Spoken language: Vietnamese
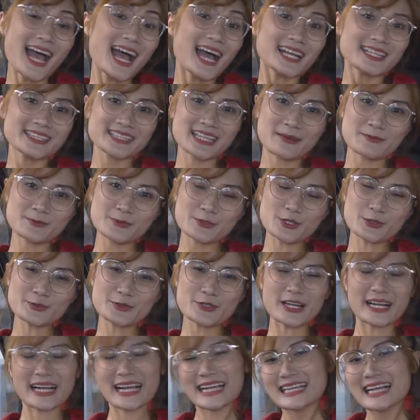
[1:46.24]
nhằm giúp
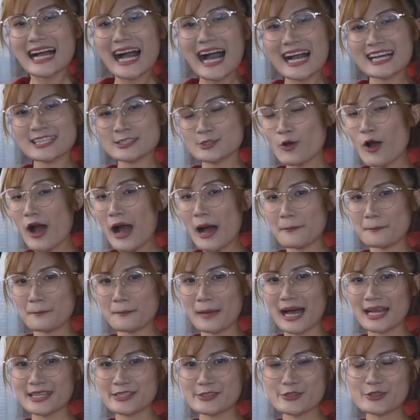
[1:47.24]
cho khách hàng thỏa
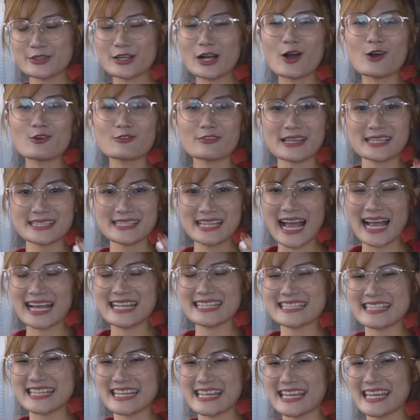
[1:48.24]
mãn nhu cầu về giải
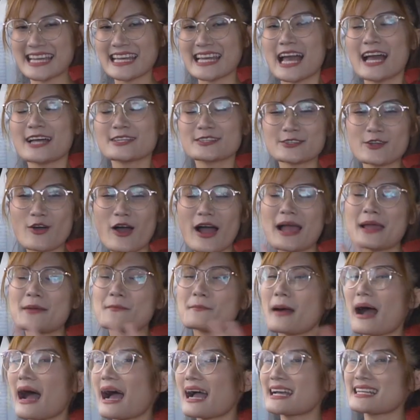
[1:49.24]
trí, thoải
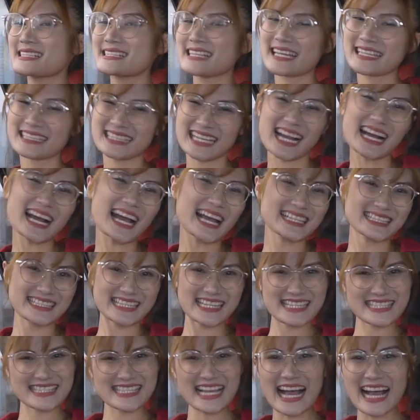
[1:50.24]
mái trên các hành
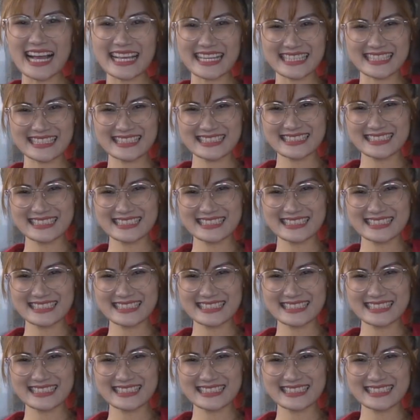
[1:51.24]
trình dài.